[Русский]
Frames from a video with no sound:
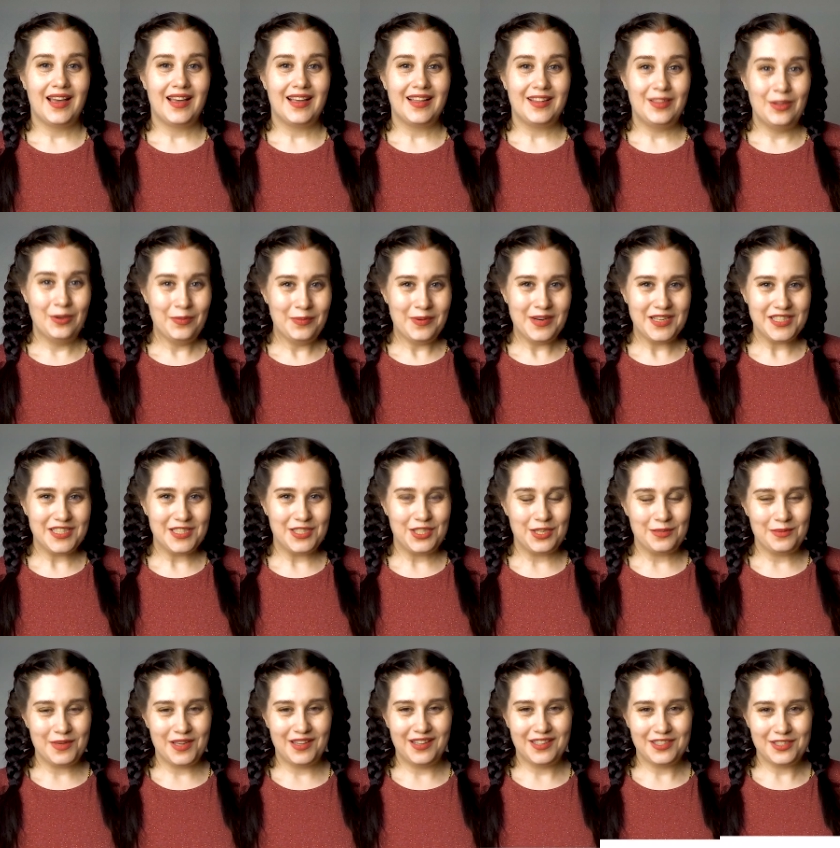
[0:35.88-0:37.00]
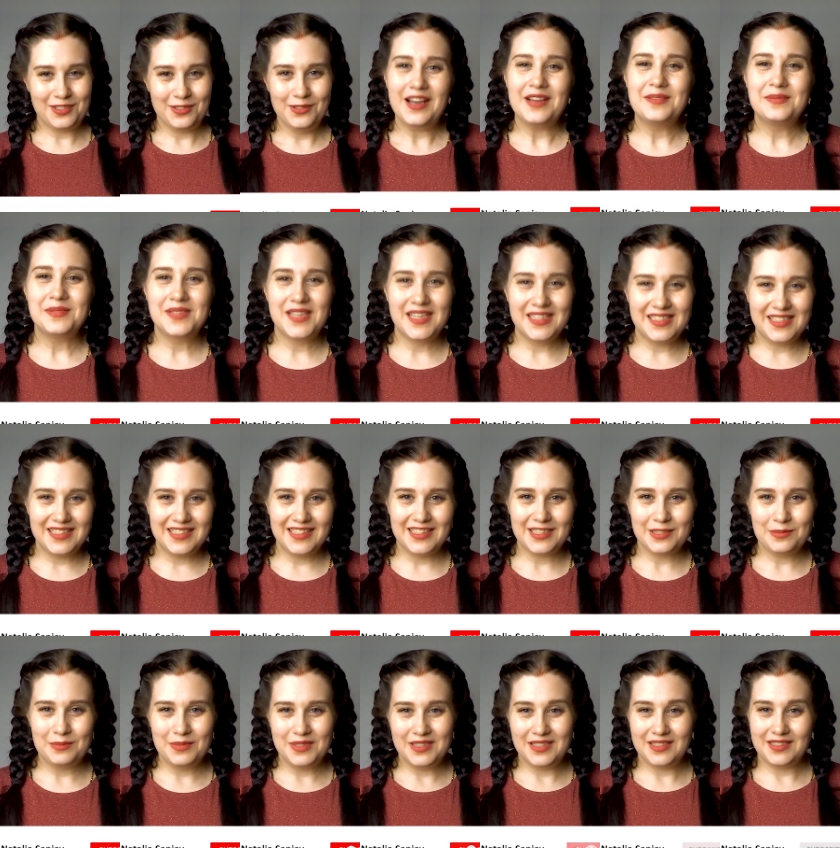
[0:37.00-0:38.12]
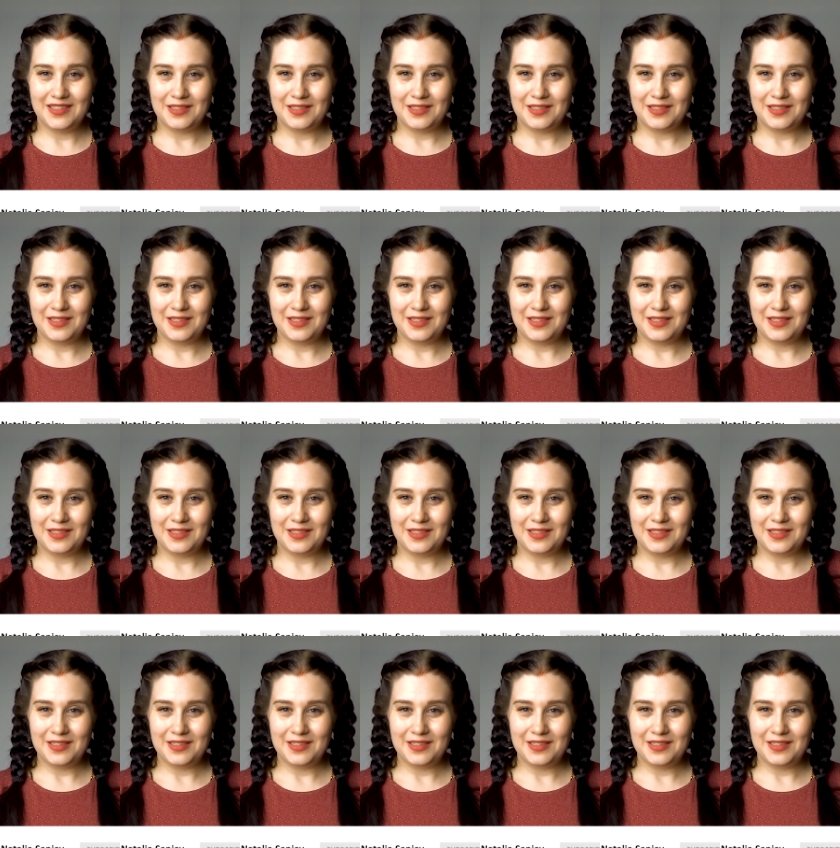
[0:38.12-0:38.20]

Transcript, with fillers: Но прежде чем я начну, обязательно нажмите